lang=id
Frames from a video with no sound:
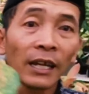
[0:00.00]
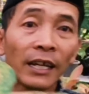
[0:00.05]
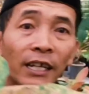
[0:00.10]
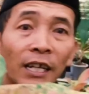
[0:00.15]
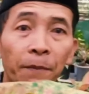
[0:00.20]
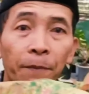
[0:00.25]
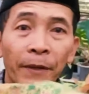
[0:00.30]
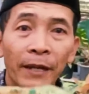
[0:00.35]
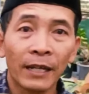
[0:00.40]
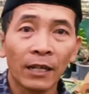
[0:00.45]

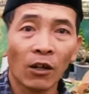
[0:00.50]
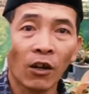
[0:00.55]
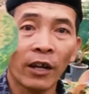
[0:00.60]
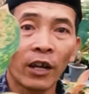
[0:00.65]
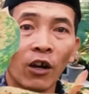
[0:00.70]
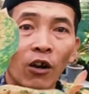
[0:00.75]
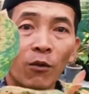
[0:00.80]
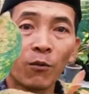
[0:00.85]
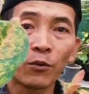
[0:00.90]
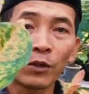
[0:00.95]
Ini bikra
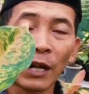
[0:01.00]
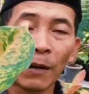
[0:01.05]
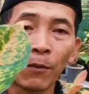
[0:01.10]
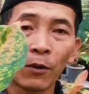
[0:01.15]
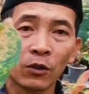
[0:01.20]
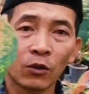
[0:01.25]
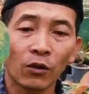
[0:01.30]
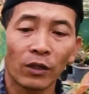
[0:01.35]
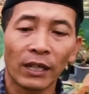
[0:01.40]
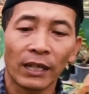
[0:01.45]
ya Om Bunda
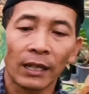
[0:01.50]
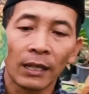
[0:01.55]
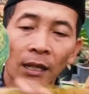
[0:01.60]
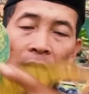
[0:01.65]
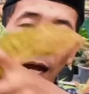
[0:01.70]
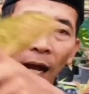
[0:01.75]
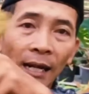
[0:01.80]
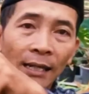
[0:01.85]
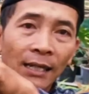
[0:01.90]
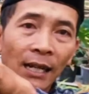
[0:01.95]
Bosku nih.
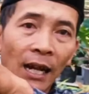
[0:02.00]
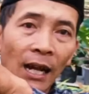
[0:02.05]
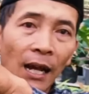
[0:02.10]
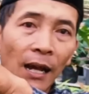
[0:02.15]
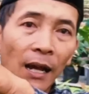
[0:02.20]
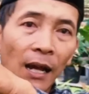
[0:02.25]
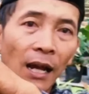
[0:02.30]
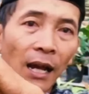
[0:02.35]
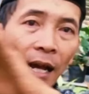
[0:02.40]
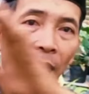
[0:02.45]
Ada
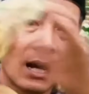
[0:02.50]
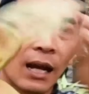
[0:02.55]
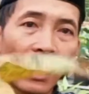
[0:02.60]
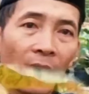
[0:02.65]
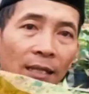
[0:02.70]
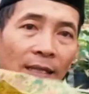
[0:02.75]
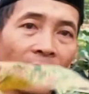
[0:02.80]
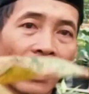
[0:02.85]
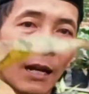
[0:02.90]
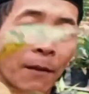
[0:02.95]

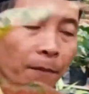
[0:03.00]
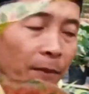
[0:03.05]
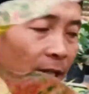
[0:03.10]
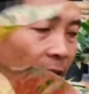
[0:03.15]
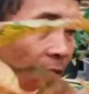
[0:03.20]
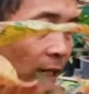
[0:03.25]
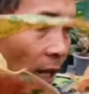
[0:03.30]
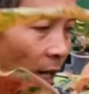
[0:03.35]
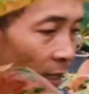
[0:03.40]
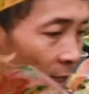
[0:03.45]
cakep nih,